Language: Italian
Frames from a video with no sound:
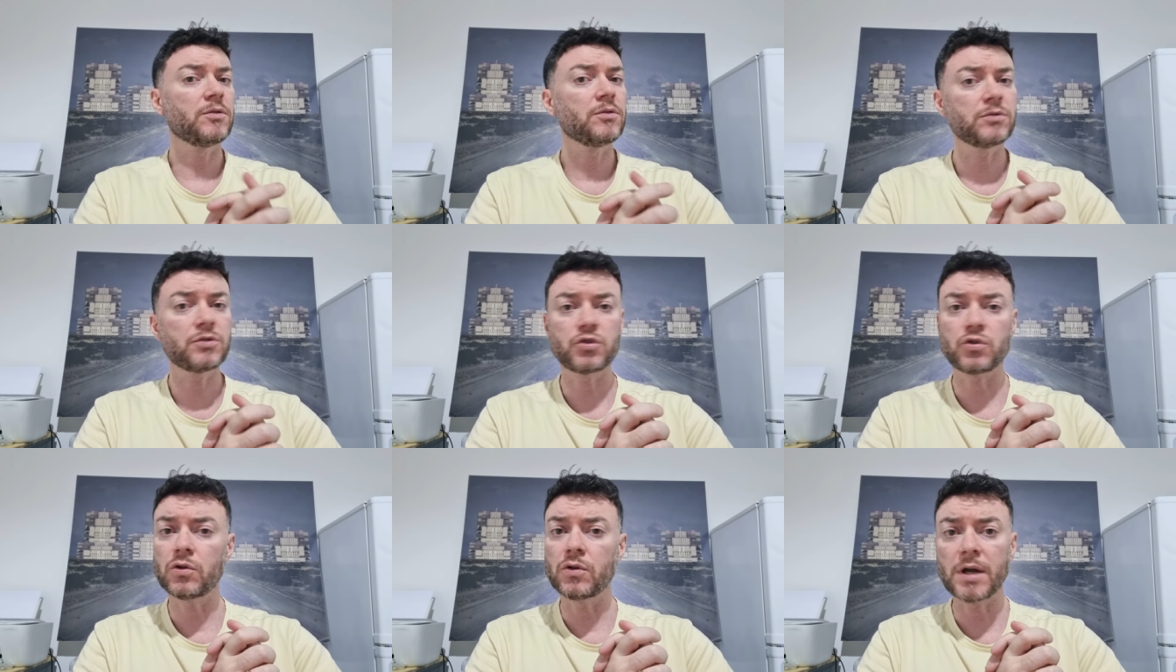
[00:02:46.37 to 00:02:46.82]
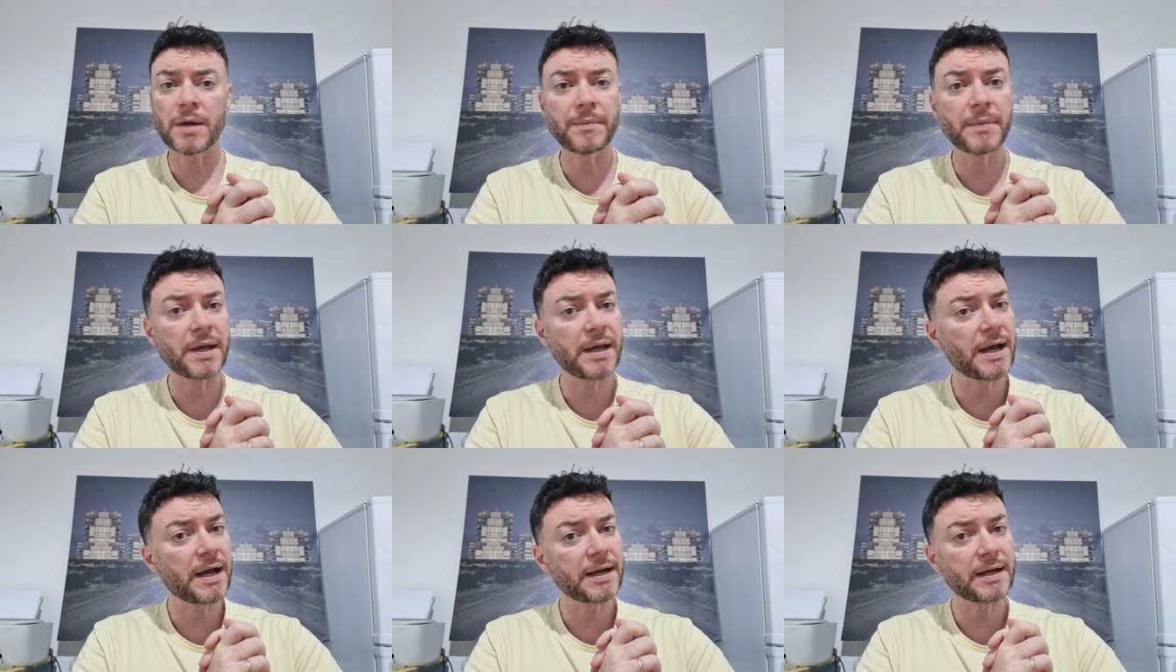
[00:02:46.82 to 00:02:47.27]
non solo a
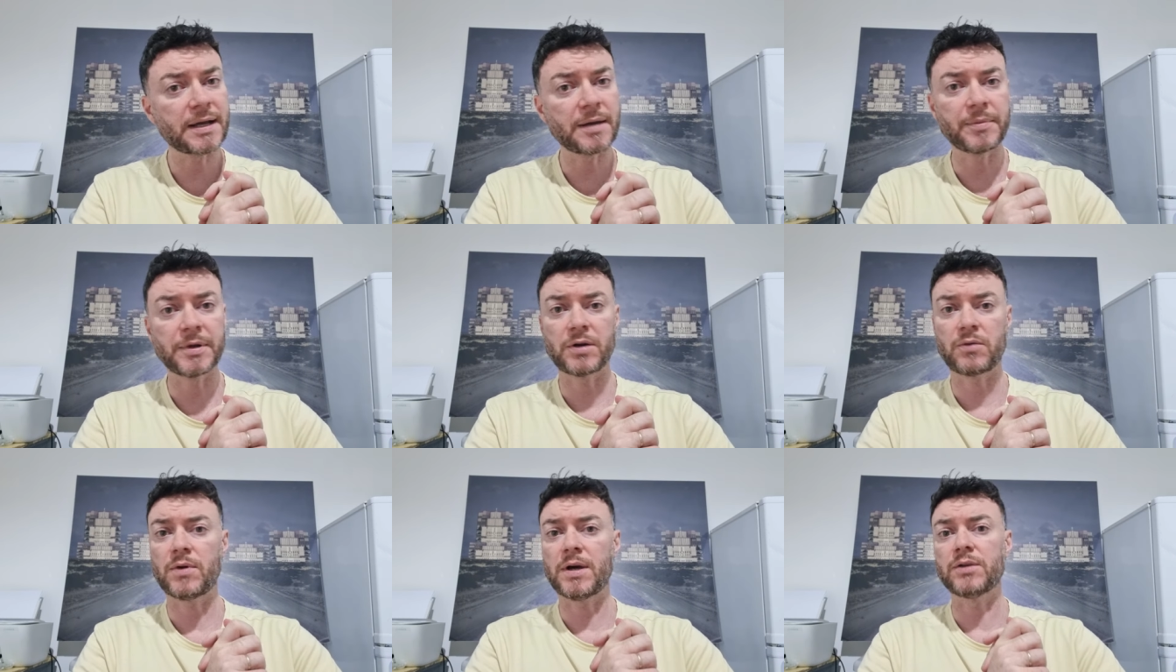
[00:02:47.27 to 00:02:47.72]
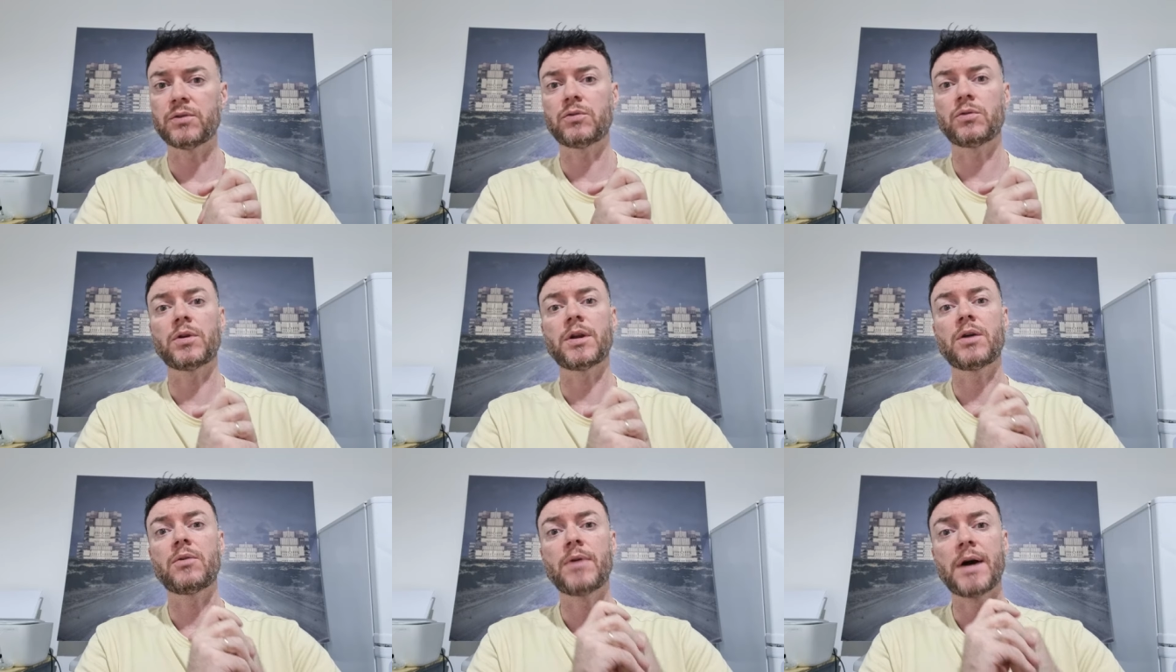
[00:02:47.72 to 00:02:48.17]
me, anche per
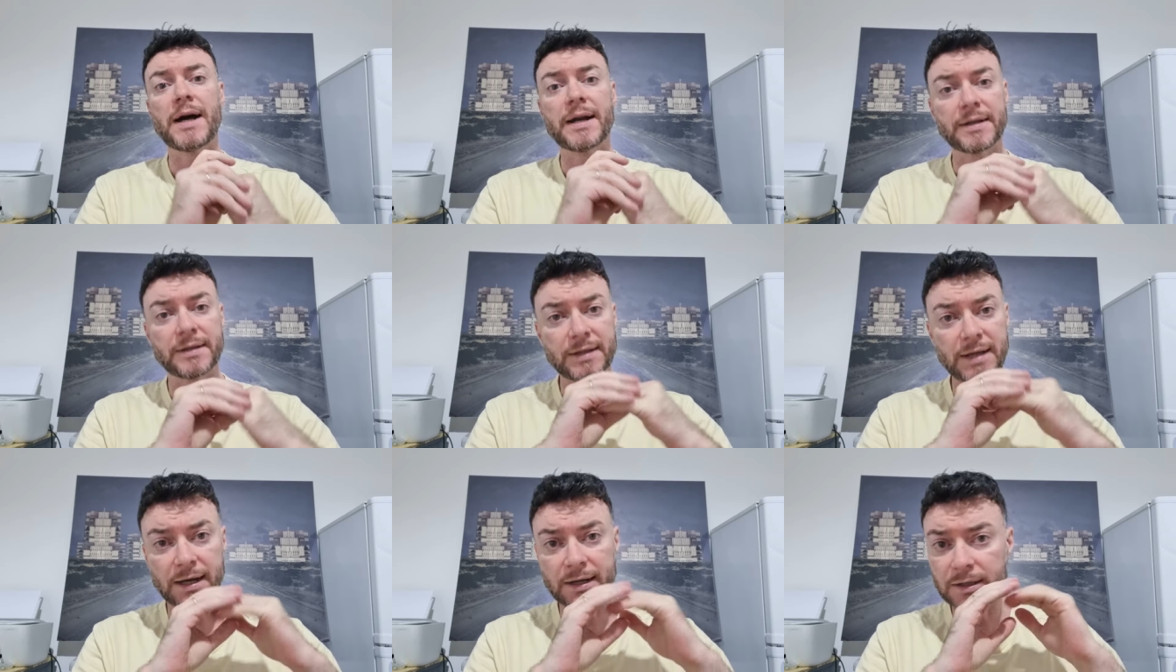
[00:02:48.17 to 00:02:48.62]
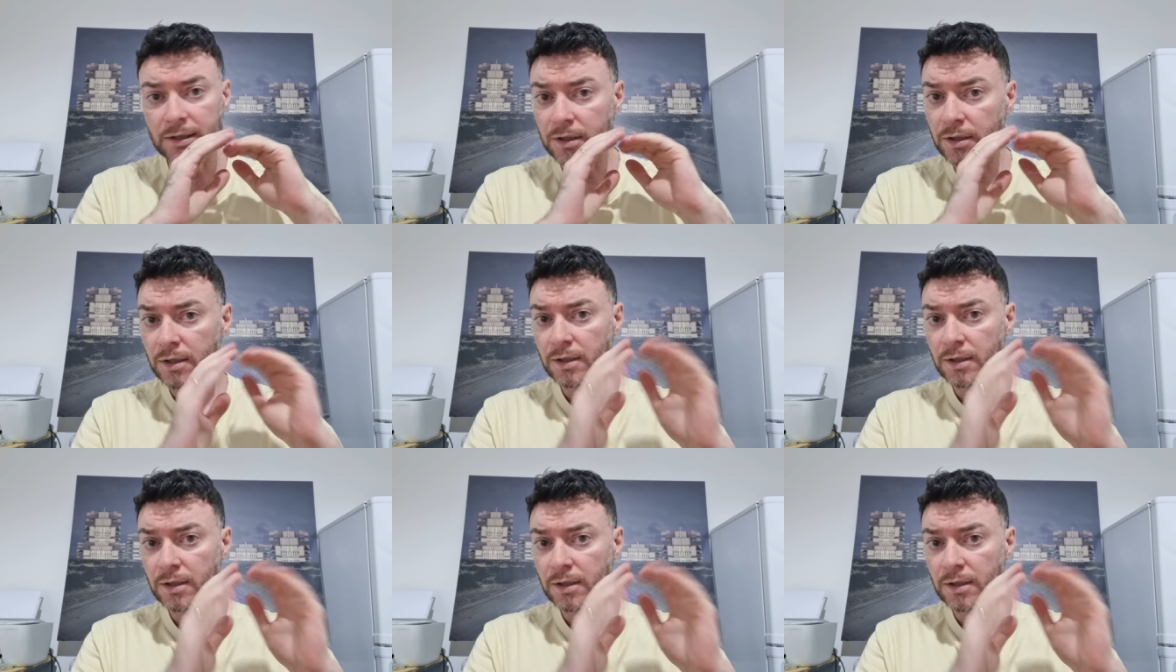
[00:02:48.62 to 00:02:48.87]
quanto riguarda